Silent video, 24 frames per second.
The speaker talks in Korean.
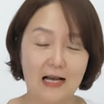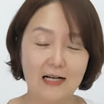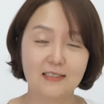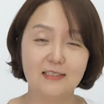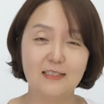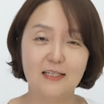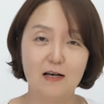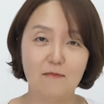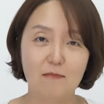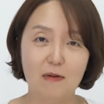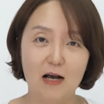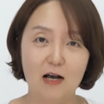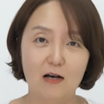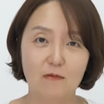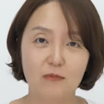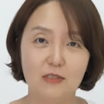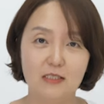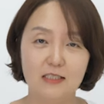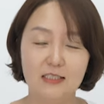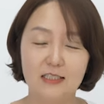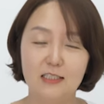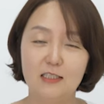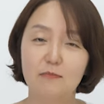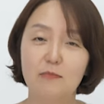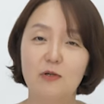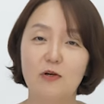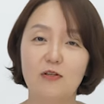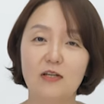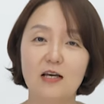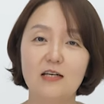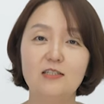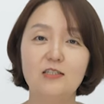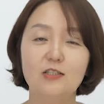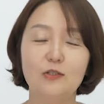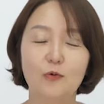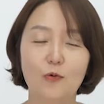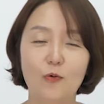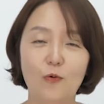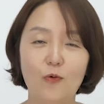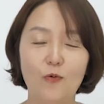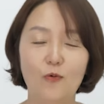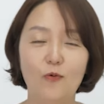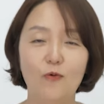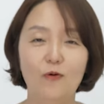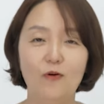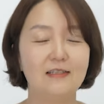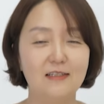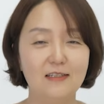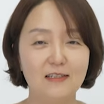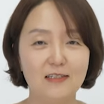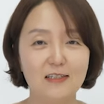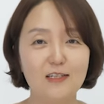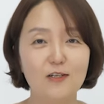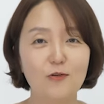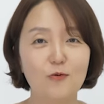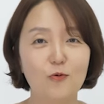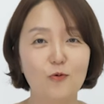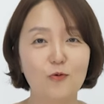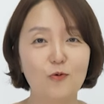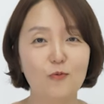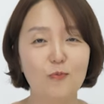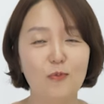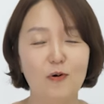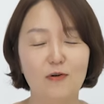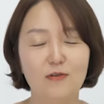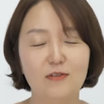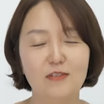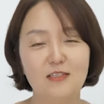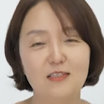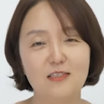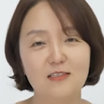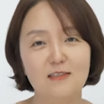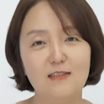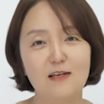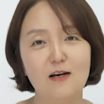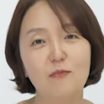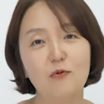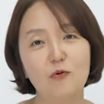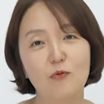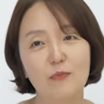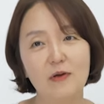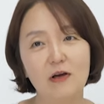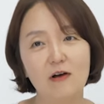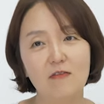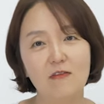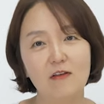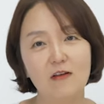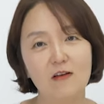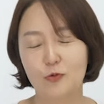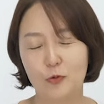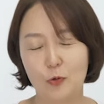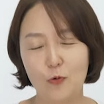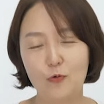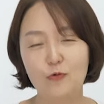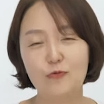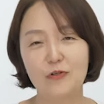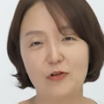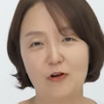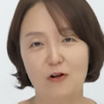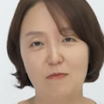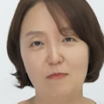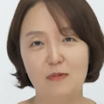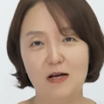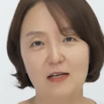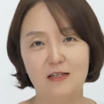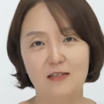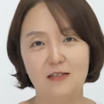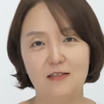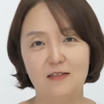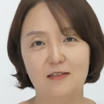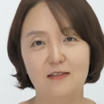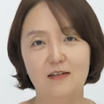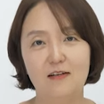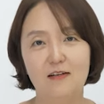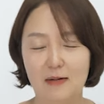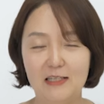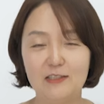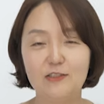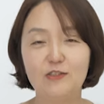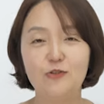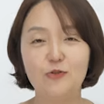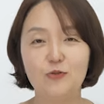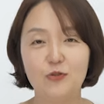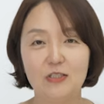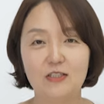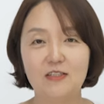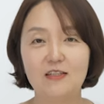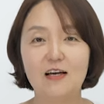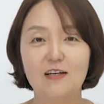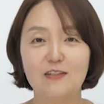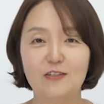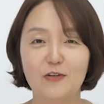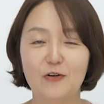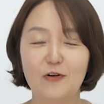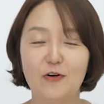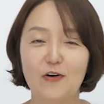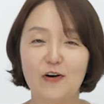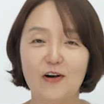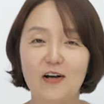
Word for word: 약자 마음을 직면하시고 느끼고 버티시다 보면 좋은 결말을 맞을 수 있다는 거.